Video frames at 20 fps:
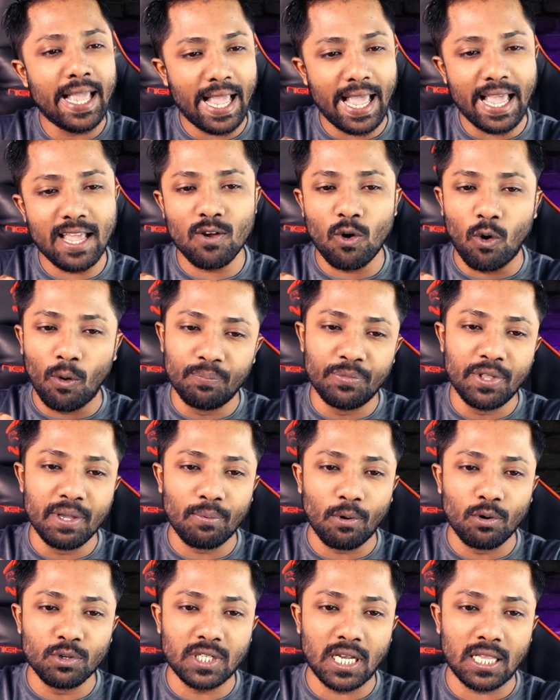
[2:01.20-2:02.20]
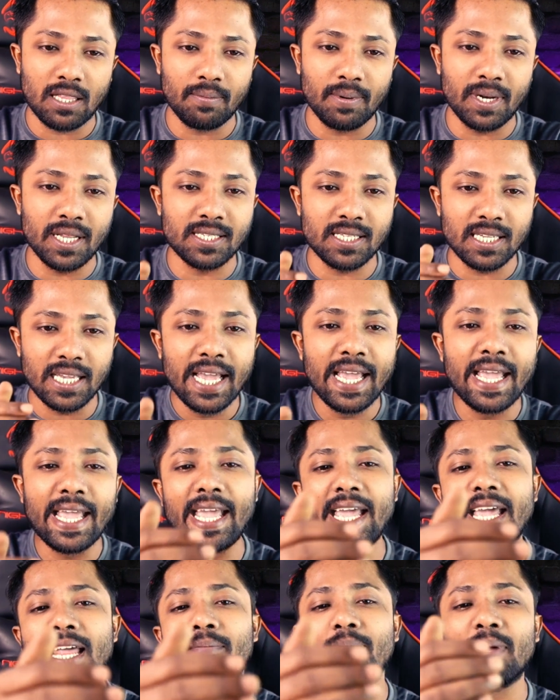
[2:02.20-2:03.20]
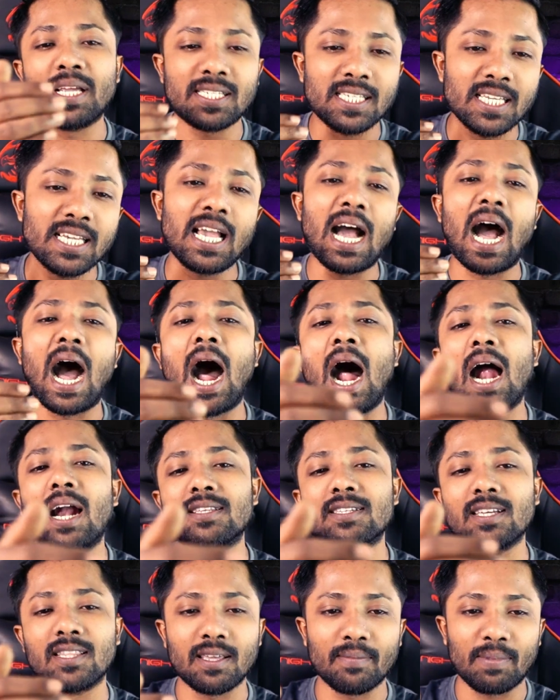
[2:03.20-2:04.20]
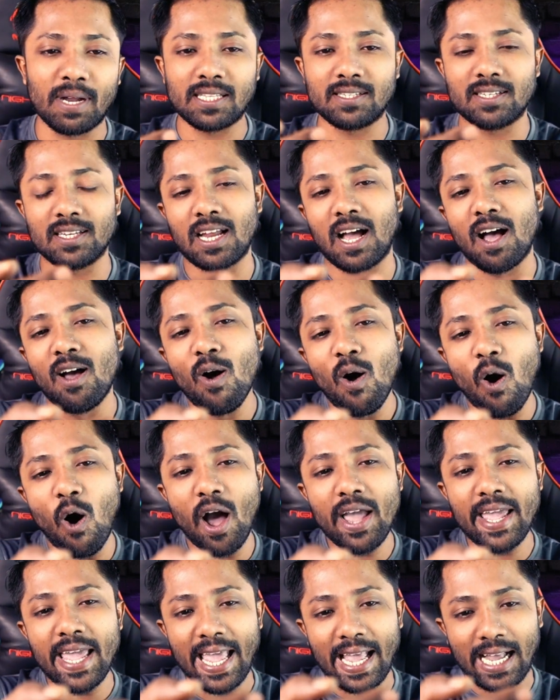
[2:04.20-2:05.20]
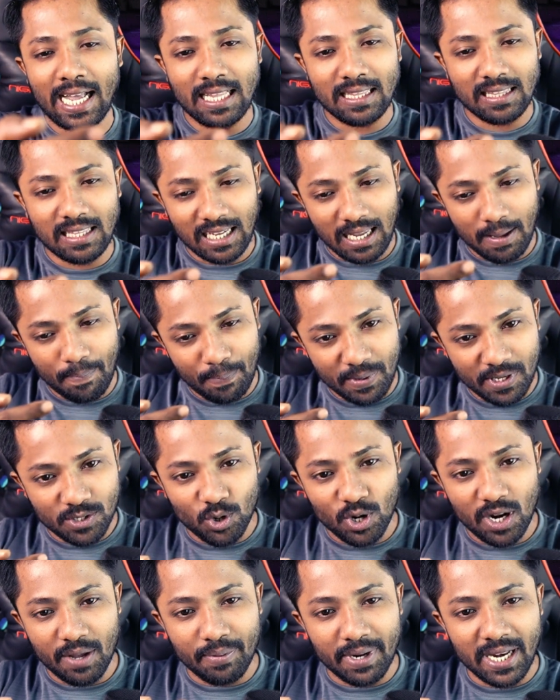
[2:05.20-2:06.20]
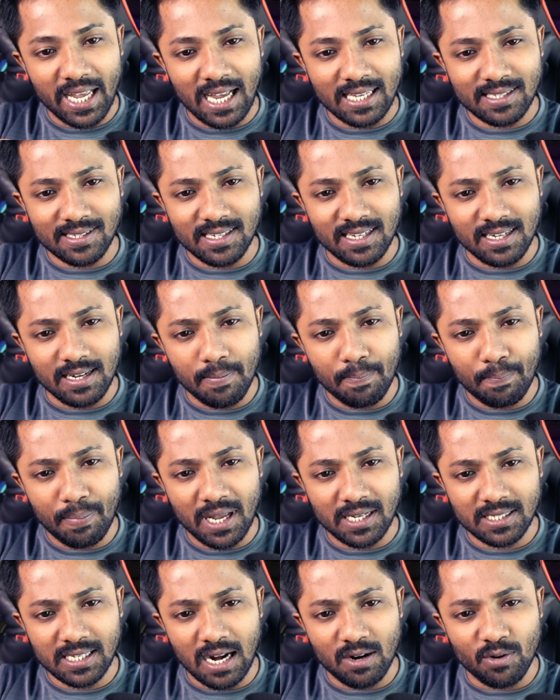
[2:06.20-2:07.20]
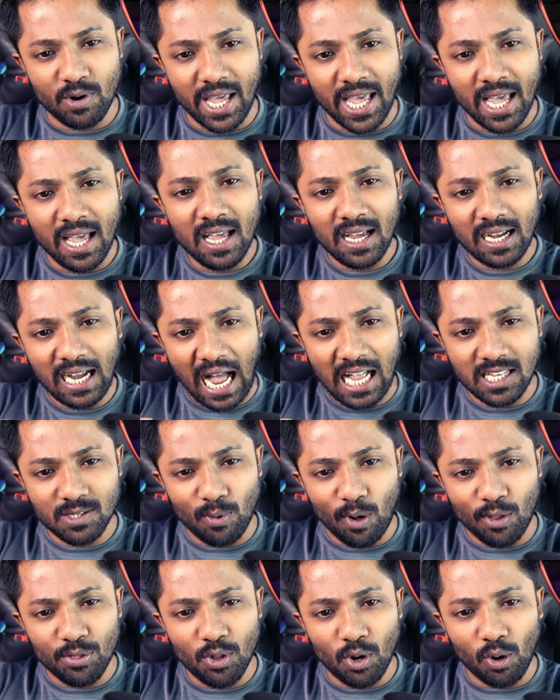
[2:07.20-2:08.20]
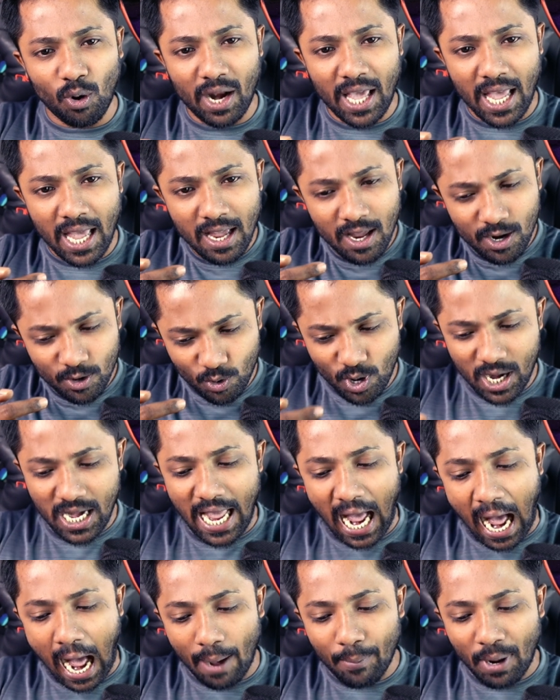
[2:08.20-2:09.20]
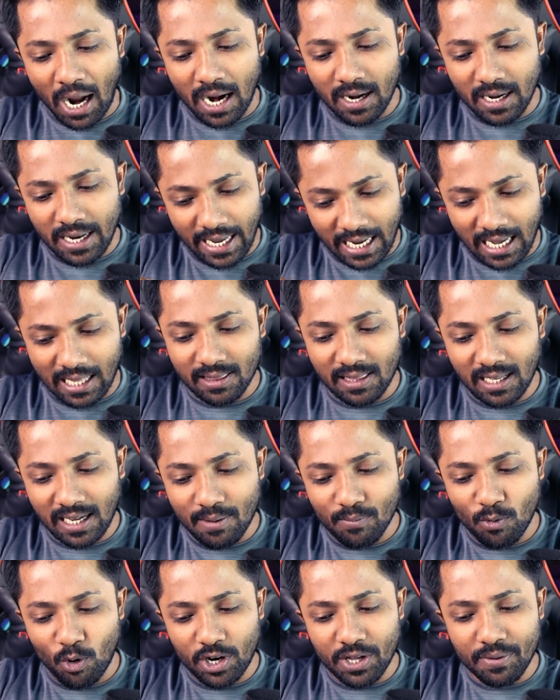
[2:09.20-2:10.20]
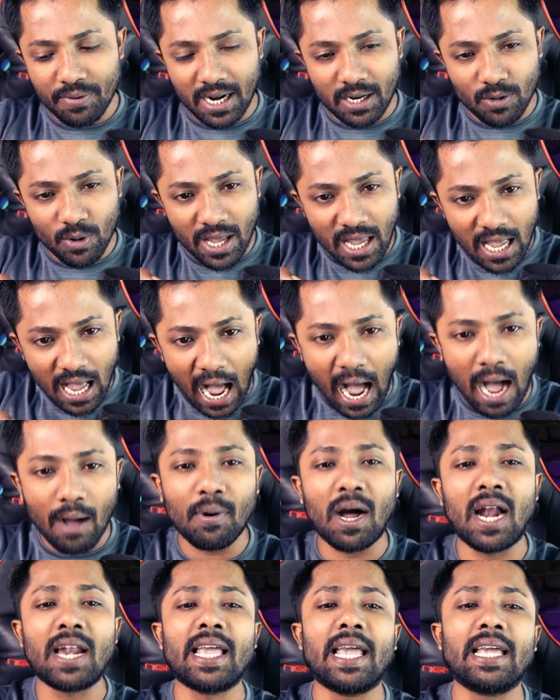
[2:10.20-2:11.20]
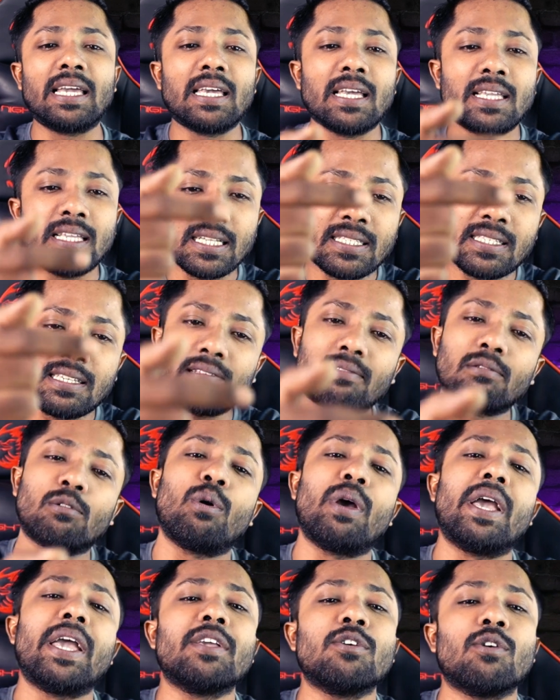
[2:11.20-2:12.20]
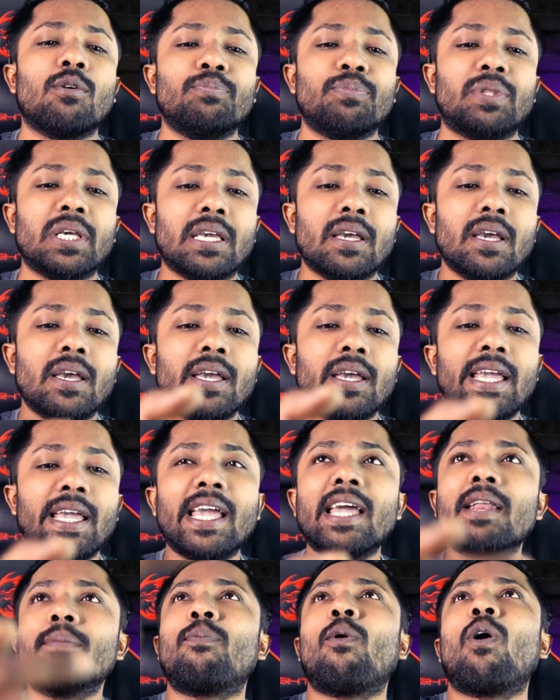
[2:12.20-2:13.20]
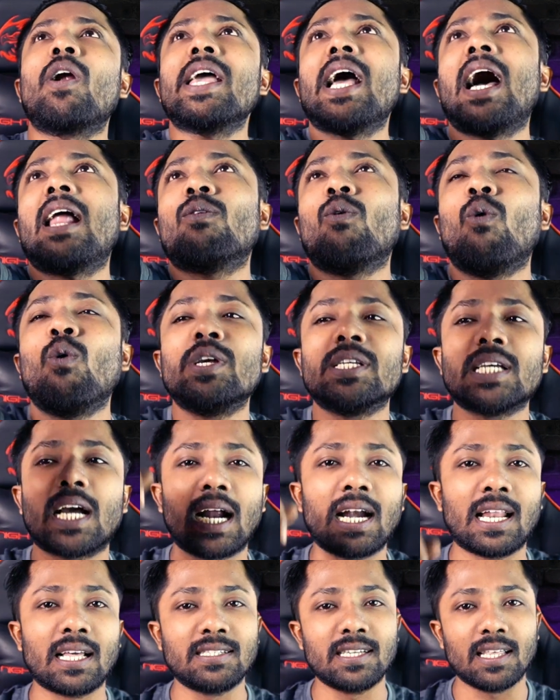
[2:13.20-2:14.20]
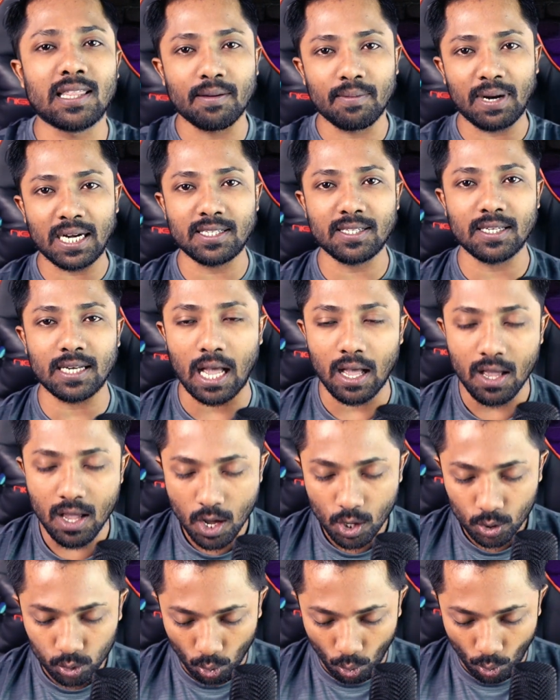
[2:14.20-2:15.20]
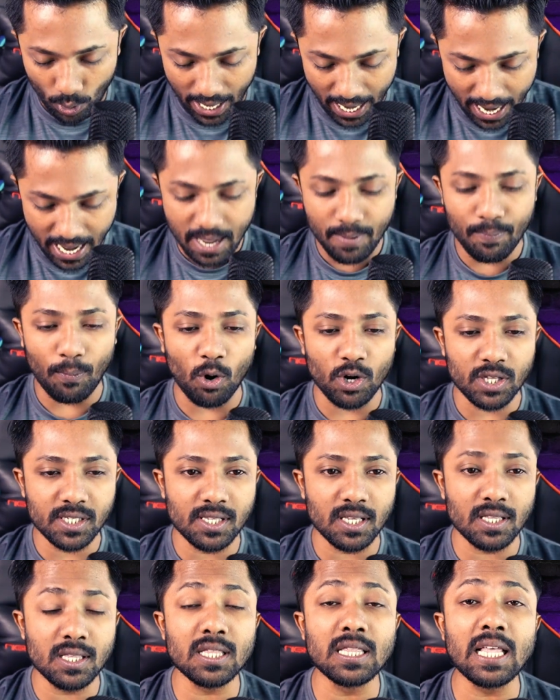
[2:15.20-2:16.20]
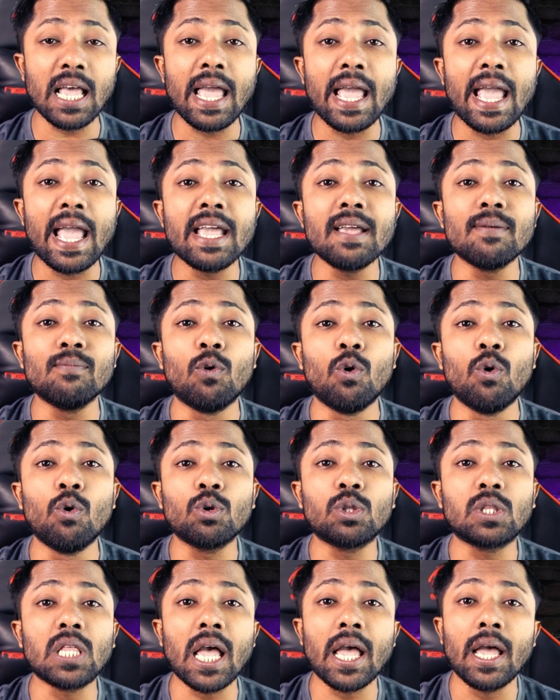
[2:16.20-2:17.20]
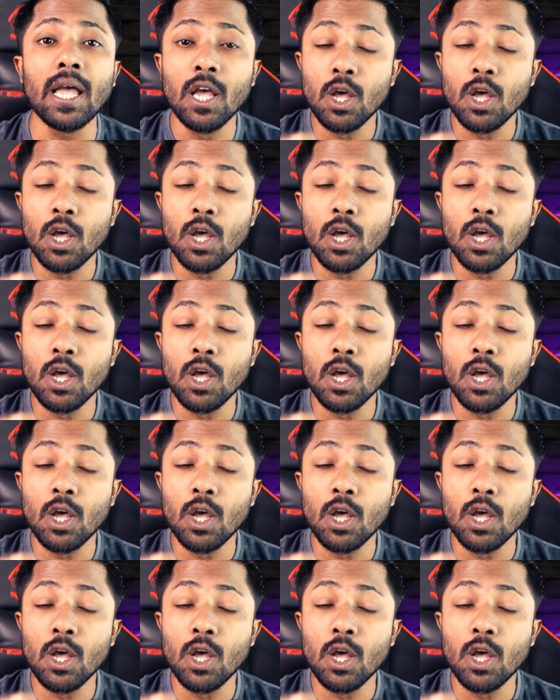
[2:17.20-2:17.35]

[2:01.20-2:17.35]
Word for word: এই অবধি পৌঁছাতে পেরেছি এর বেশি আর যেতে পারছি না হয় এখান থেকে পিছনে ফিরে আসছি ডিপ্রেশন হয়ে কাজ বন্ধ করে নইলে আবার এখান থেকে মোটিভেট হয়ে আবার এগিয়ে যাচ্ছি তো এই অবধি এরপরে আর ওই জায়গাটা যেতে পারছি না তো এই পরিস্থিতিতে এই মুহূর্তে